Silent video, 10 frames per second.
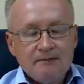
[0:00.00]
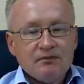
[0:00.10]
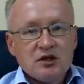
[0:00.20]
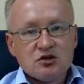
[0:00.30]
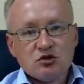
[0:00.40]
–
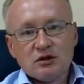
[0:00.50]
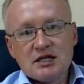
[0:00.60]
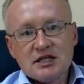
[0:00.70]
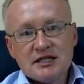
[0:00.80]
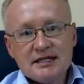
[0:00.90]
что
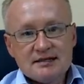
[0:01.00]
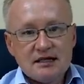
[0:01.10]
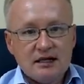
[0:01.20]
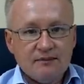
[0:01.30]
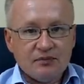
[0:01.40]
даже
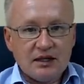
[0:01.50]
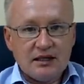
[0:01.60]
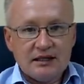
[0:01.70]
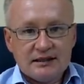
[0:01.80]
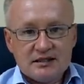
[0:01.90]
если
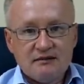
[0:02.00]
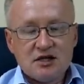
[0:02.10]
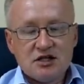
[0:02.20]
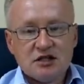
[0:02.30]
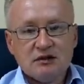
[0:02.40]
э, эта
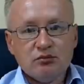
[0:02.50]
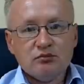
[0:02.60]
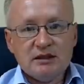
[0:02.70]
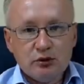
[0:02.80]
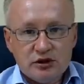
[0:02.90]
скважина
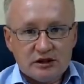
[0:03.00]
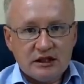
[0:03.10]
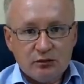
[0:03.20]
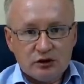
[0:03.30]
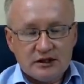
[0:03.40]
не будет
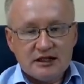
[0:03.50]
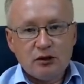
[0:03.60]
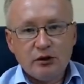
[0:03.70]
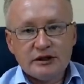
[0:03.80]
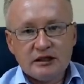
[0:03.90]
работать
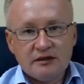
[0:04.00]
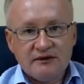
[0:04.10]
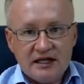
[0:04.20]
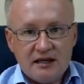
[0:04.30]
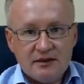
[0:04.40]
какое-то
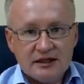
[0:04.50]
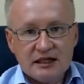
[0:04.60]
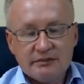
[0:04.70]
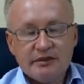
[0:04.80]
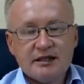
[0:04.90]
время, да,
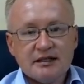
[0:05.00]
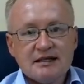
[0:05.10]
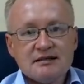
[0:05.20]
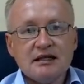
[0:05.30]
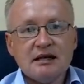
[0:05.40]
например,
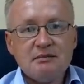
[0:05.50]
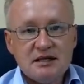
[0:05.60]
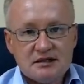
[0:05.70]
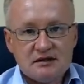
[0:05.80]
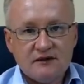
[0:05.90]
несколько
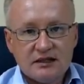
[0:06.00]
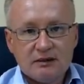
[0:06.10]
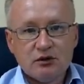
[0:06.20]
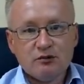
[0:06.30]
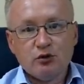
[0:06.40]
месяцев
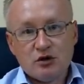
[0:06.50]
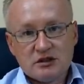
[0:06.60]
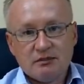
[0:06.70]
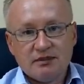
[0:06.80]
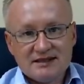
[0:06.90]
она будет
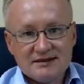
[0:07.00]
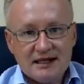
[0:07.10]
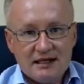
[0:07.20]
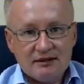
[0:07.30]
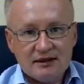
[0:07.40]
просто
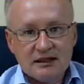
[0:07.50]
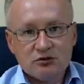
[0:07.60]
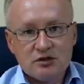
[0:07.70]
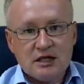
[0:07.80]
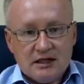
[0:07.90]
простаивать, да,
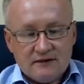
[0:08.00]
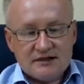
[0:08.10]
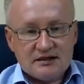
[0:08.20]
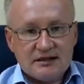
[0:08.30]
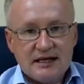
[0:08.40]
то есть в
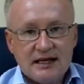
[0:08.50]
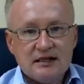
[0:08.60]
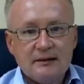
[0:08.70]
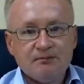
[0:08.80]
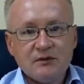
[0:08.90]

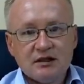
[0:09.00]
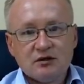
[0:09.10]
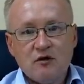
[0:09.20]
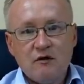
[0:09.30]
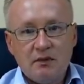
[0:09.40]
состоянии э,
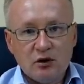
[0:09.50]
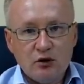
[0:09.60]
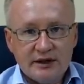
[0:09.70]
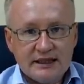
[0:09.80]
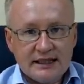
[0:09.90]
такого
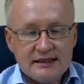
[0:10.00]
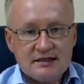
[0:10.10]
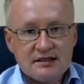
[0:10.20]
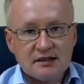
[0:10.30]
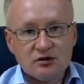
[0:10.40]
покоя
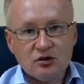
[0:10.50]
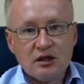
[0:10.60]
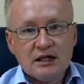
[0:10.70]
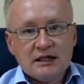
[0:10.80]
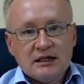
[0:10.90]
находиться,
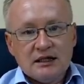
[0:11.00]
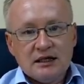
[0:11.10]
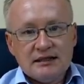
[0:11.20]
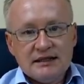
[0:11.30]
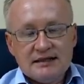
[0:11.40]
то
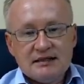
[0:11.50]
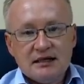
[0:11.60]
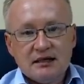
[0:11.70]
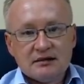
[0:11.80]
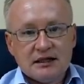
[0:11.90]
э, есть
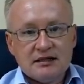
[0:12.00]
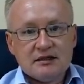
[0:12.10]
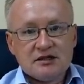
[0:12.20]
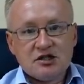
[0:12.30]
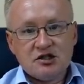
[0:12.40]
э, такие
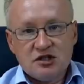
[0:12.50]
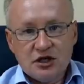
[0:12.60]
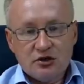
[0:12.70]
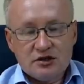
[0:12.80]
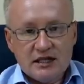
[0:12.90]
достаточно
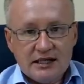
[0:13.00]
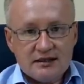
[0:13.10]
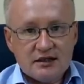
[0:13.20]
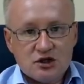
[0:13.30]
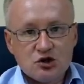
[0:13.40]
серьезные
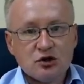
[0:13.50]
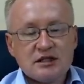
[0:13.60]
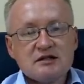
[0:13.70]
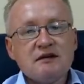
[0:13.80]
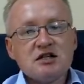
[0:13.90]
риски, что
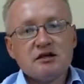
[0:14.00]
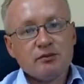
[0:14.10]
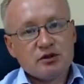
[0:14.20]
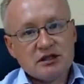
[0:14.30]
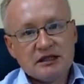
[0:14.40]
эта скважина
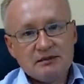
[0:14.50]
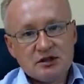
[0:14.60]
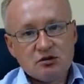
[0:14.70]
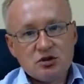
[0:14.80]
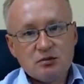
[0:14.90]

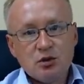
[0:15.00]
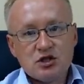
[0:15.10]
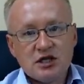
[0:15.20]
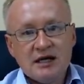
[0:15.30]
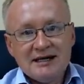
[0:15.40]
просто-напросто уже
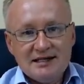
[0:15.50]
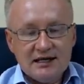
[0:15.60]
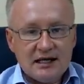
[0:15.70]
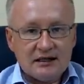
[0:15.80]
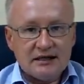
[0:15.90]
больше
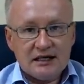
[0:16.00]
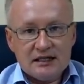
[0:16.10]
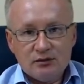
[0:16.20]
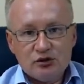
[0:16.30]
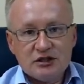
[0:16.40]
никогда
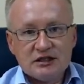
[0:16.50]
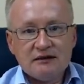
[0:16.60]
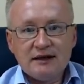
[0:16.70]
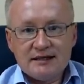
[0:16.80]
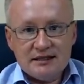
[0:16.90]
не будет
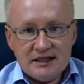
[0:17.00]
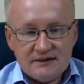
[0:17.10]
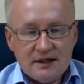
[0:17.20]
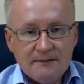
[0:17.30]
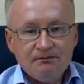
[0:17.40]
давать
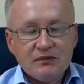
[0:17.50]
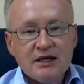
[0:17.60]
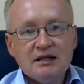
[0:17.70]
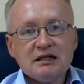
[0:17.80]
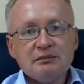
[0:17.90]
нефть,
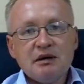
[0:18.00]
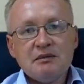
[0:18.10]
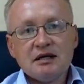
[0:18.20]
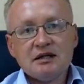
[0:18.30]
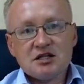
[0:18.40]
или,
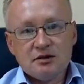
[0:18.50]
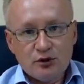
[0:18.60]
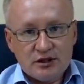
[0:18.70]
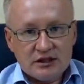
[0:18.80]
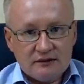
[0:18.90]
например, даже
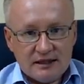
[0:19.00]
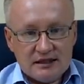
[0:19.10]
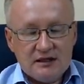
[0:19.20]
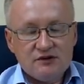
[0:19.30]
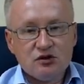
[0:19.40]
будет давать
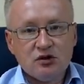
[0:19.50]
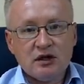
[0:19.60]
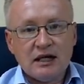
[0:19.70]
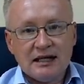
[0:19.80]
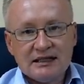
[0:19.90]
нефть,
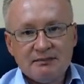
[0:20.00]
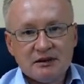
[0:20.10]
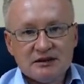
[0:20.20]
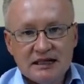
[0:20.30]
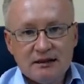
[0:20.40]
но она
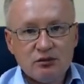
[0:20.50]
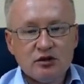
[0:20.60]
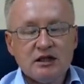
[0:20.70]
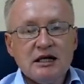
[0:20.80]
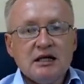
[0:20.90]

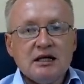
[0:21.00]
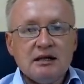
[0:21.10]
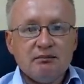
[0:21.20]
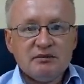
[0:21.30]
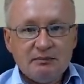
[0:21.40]
потребует
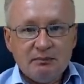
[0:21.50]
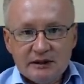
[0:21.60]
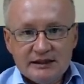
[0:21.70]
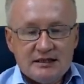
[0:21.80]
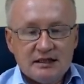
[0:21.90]
э,
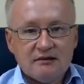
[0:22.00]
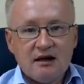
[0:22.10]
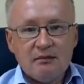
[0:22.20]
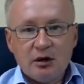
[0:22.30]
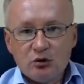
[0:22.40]

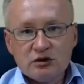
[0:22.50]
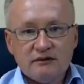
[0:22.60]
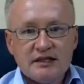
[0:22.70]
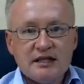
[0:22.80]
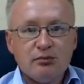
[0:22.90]
дополнительного
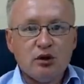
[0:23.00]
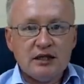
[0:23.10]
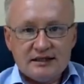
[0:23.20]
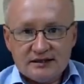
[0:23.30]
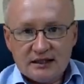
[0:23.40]
оборудования,
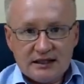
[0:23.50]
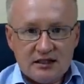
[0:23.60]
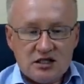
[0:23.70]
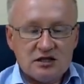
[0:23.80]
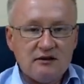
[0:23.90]
более
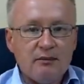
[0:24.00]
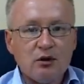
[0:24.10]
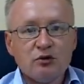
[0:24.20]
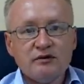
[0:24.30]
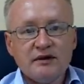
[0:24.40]
технологичного
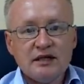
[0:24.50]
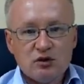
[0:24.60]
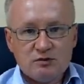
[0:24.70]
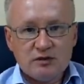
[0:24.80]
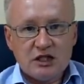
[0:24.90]
оборудования,
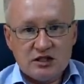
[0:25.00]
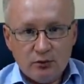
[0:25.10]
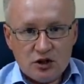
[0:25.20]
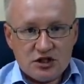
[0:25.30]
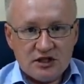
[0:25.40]
может быть, даже
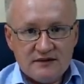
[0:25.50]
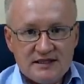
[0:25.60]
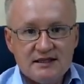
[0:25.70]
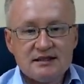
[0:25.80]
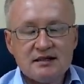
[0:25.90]
больше
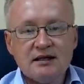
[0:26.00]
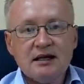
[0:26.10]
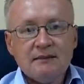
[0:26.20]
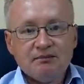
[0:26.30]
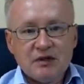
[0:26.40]
инвестиций
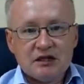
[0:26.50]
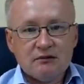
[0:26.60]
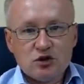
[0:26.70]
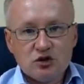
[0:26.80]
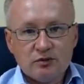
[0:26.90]
для
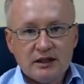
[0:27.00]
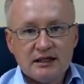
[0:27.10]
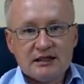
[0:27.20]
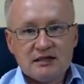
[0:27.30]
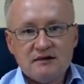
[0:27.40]
того, чтобы
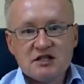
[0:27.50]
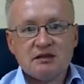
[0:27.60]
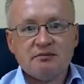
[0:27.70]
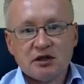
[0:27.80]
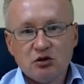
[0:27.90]
эта
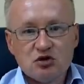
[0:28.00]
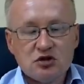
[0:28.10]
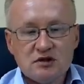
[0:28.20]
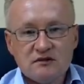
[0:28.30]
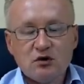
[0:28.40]
скважина
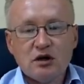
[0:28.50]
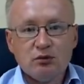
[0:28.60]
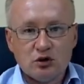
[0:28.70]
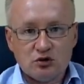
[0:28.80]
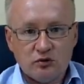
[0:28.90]
продолжила свою
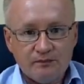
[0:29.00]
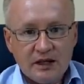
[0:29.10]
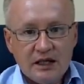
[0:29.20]
работу.